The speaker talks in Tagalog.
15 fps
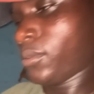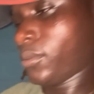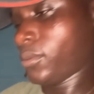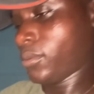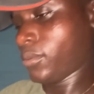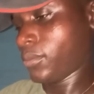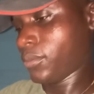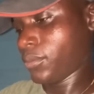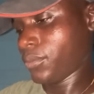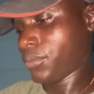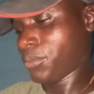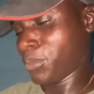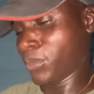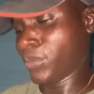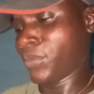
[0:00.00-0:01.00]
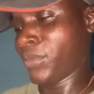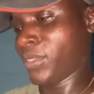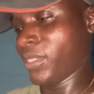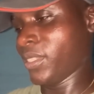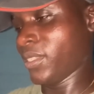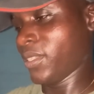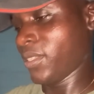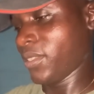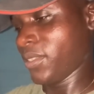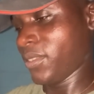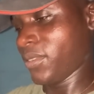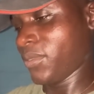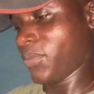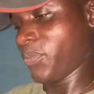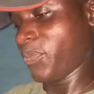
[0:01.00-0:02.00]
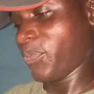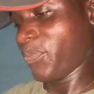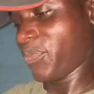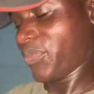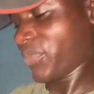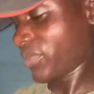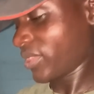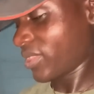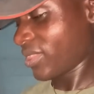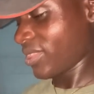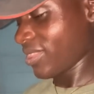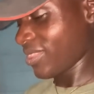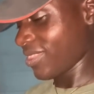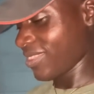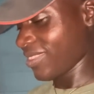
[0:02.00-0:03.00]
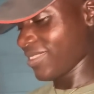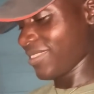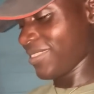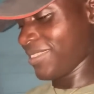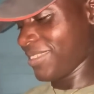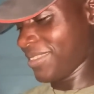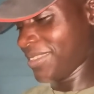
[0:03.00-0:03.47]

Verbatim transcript: Mamud can signal uh, ah, kusinar.